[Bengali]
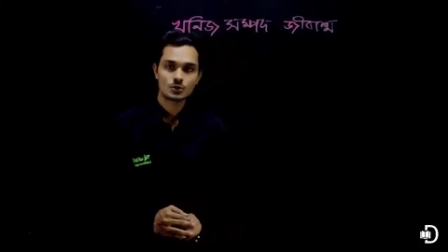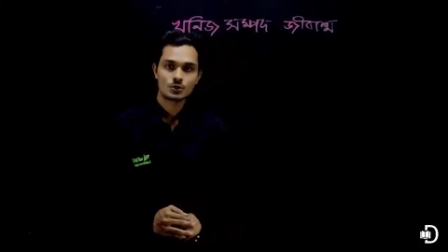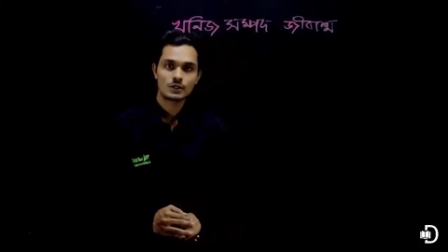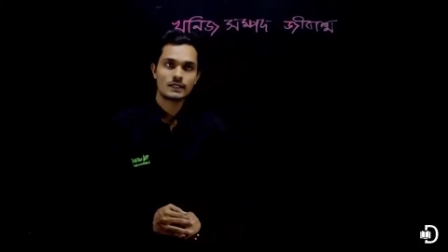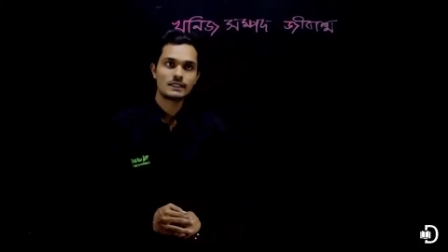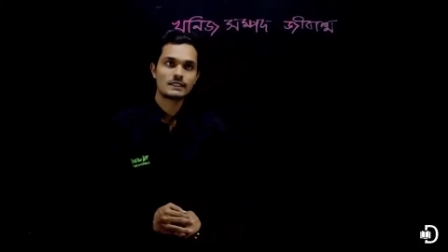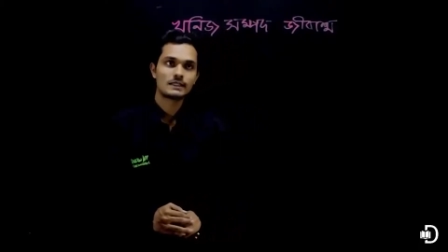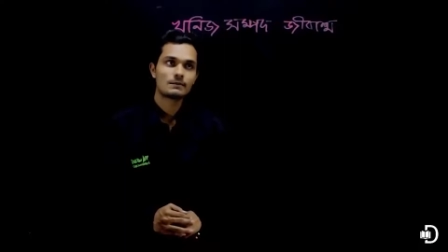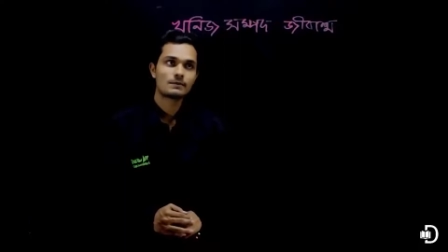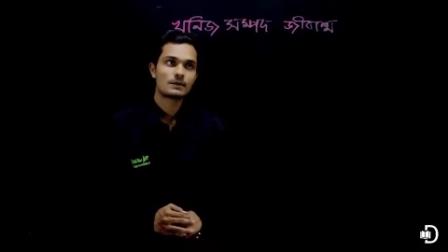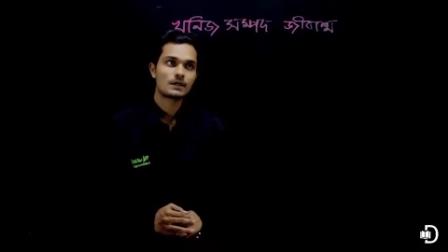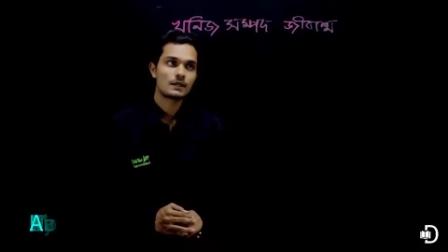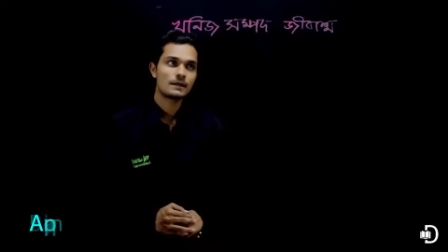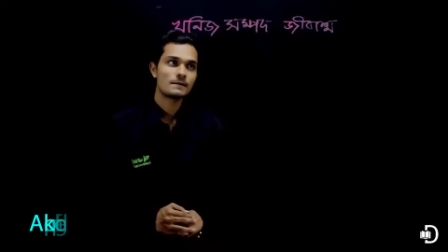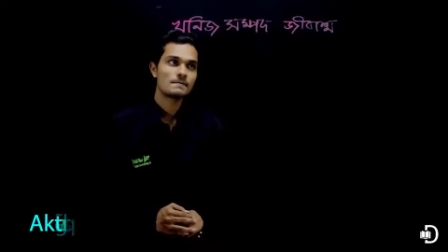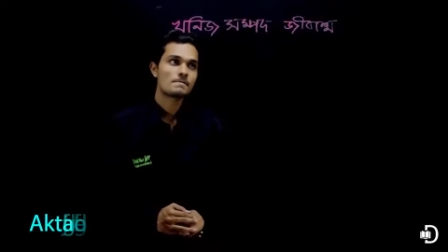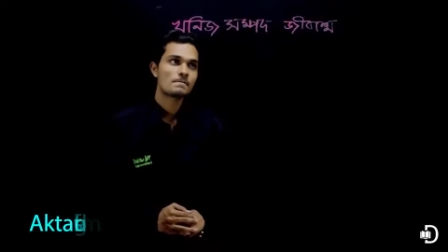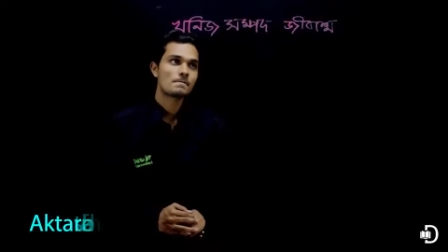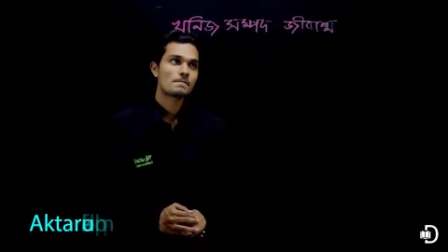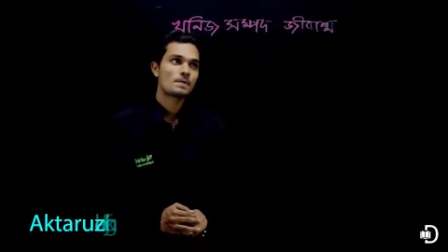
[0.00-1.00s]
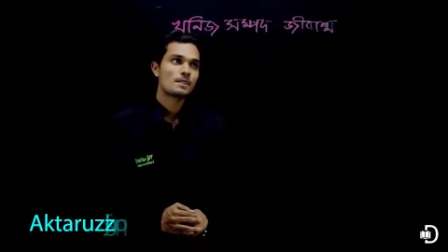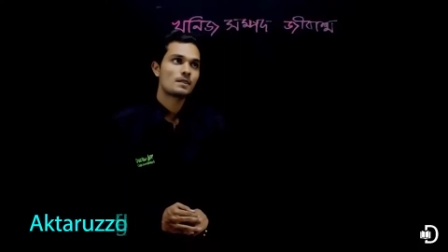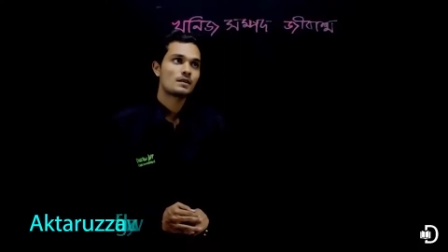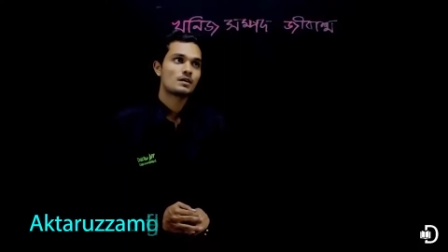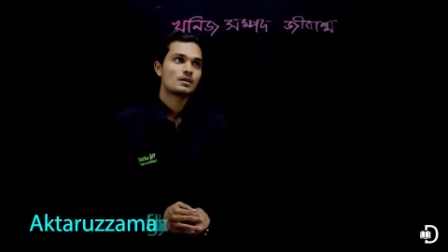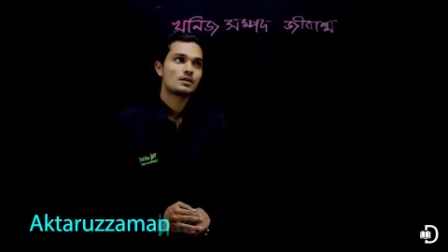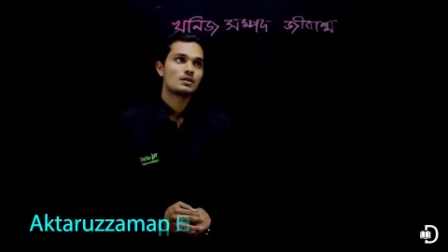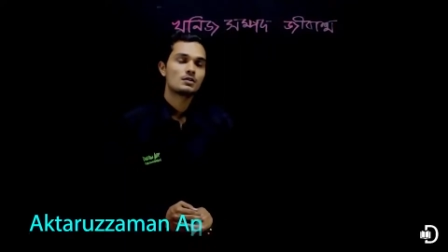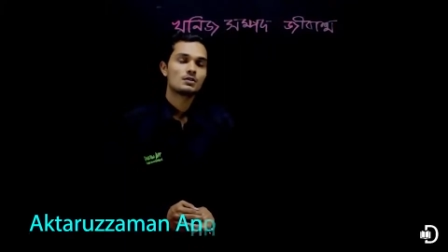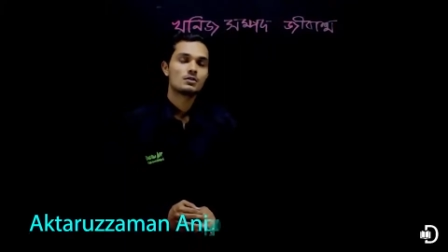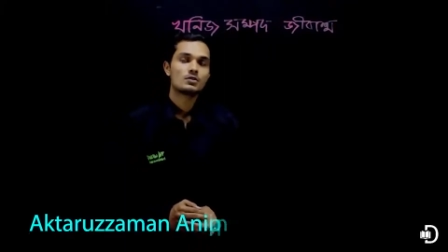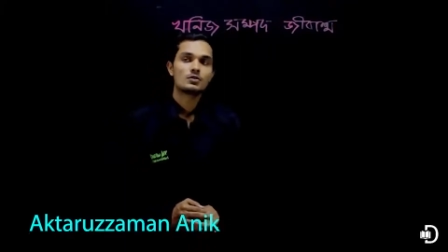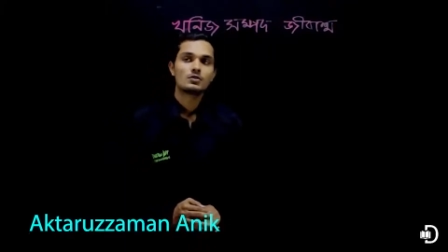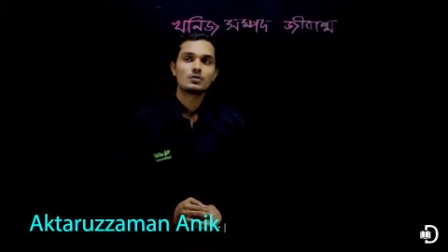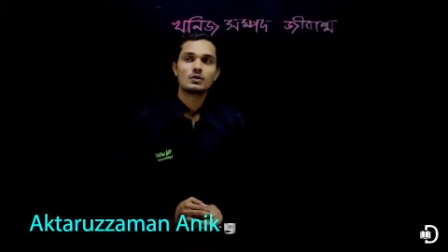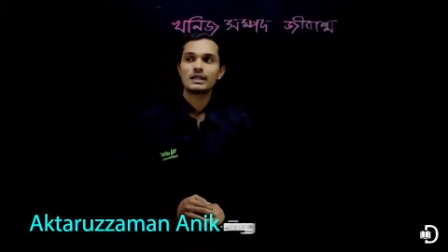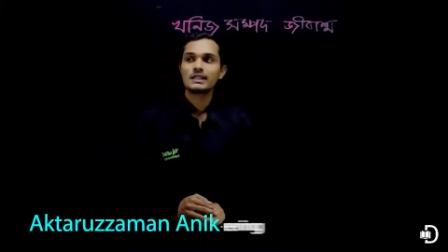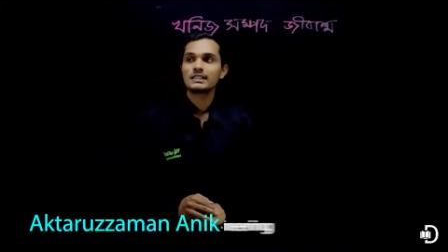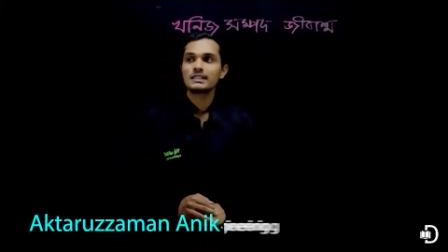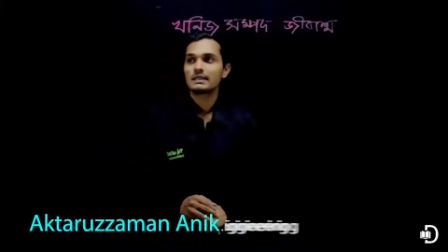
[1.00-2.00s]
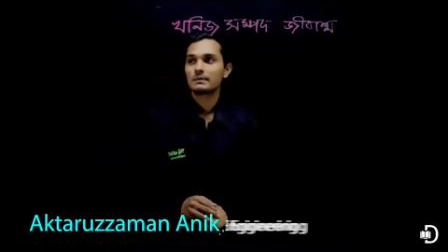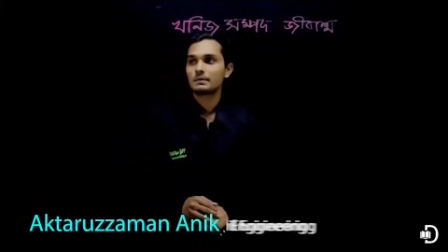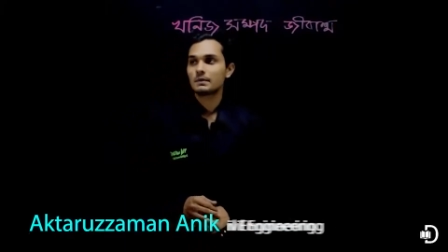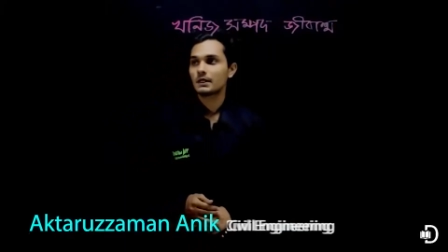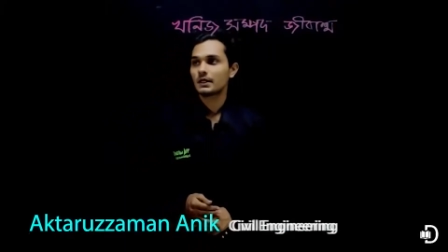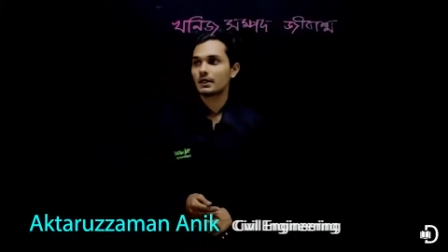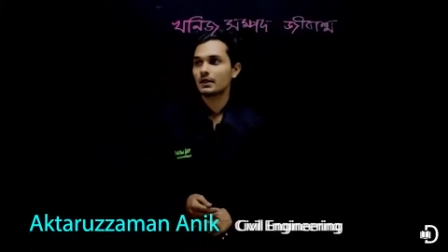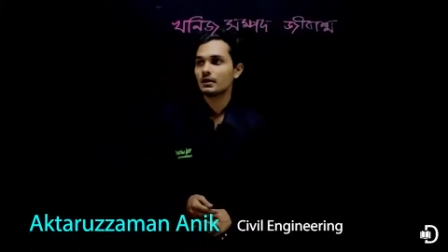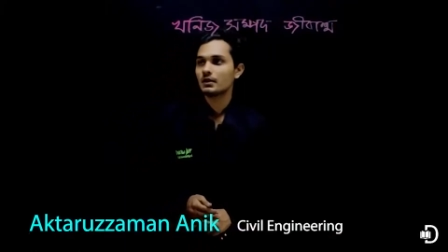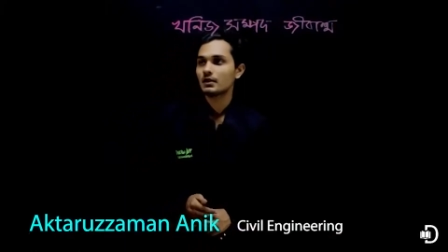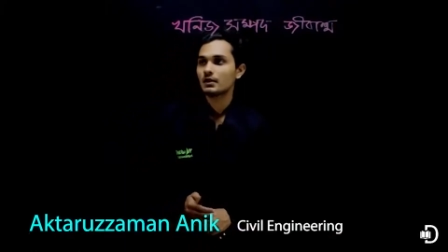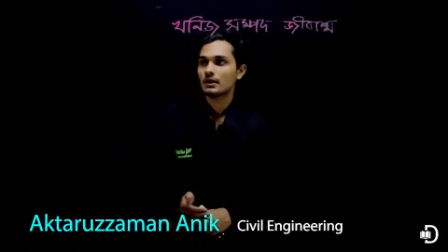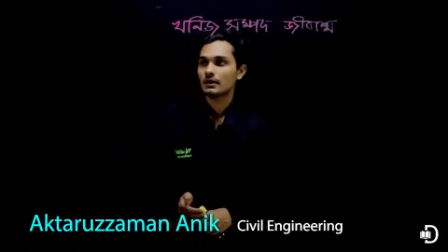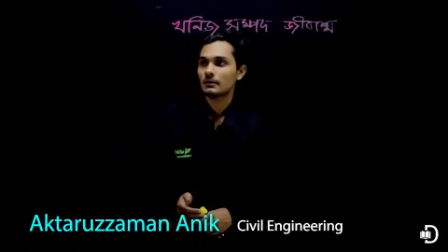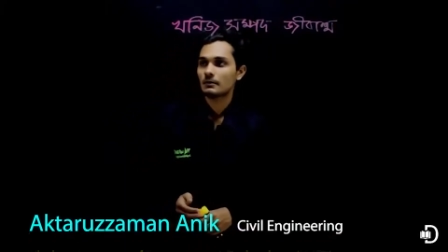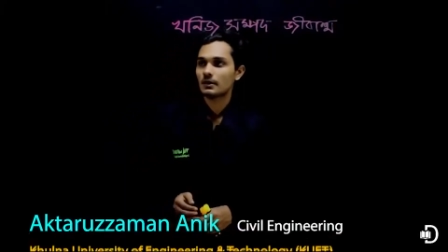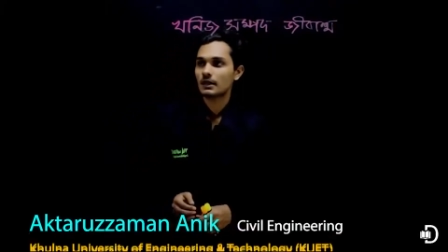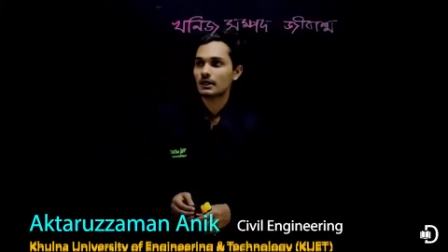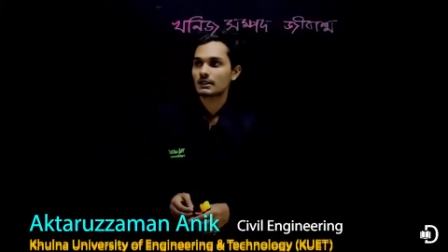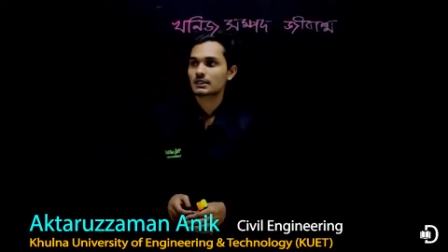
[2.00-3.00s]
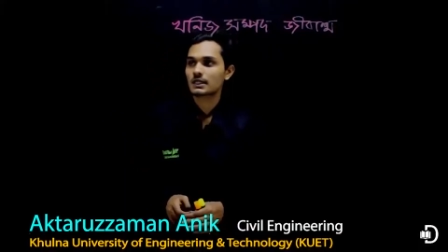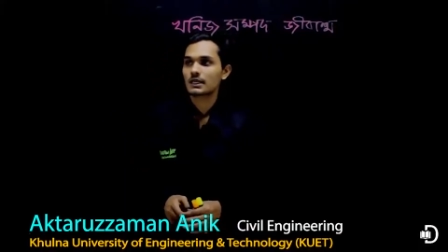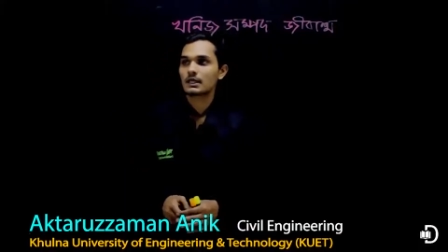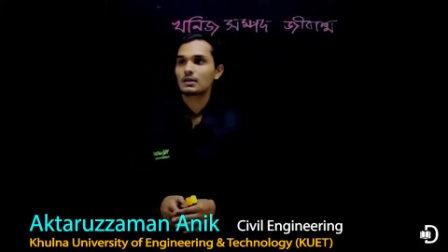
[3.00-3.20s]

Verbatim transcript: এই চ্যাপ্টারে তো এই চ্যাপ্টারের আমরা আজকে